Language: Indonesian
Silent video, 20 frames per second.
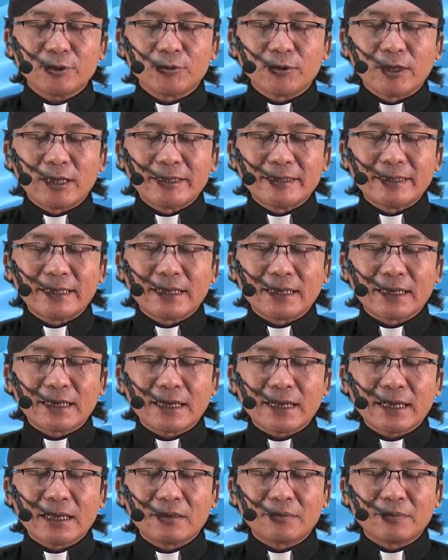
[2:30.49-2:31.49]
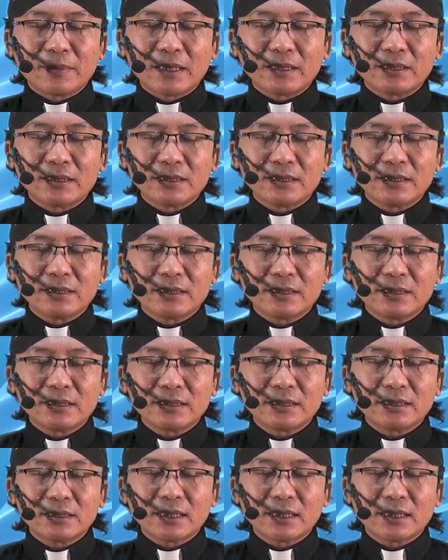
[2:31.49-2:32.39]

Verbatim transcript: Tuhan yang Rahmani